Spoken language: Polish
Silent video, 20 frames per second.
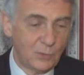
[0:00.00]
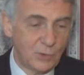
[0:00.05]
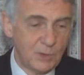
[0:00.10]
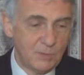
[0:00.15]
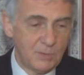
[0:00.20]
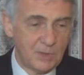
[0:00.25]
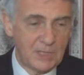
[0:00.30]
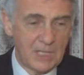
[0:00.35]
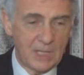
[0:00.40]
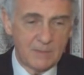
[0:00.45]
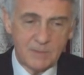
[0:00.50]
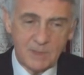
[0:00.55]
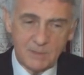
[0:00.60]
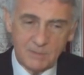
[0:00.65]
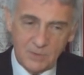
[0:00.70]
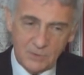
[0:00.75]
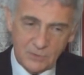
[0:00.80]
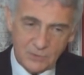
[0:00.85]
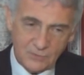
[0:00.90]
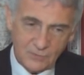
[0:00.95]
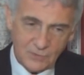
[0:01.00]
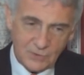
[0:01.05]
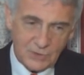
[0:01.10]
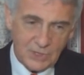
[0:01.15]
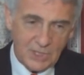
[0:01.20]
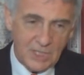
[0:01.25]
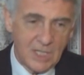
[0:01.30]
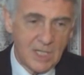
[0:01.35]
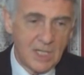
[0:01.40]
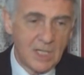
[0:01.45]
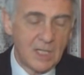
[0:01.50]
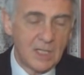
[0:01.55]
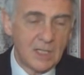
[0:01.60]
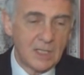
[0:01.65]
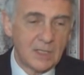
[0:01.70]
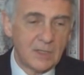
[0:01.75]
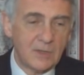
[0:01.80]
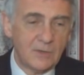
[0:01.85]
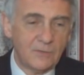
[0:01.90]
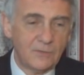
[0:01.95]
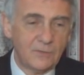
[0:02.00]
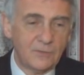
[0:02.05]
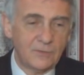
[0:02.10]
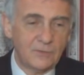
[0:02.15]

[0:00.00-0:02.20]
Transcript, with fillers: w drugim etapie, bo oczywiście y, w